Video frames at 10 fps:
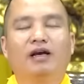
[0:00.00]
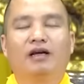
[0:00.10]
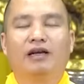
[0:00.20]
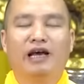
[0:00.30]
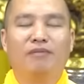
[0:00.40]

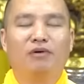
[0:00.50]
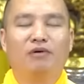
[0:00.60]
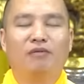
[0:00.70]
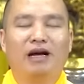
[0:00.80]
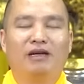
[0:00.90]
Nam
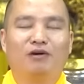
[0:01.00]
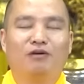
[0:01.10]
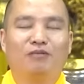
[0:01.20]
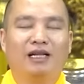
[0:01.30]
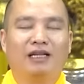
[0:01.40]
mô Ba
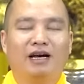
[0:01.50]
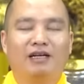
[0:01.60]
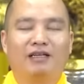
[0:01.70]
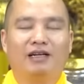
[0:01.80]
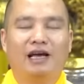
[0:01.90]
Đầu Ma
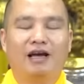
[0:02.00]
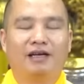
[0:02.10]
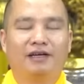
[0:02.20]
Thắng Như Lai.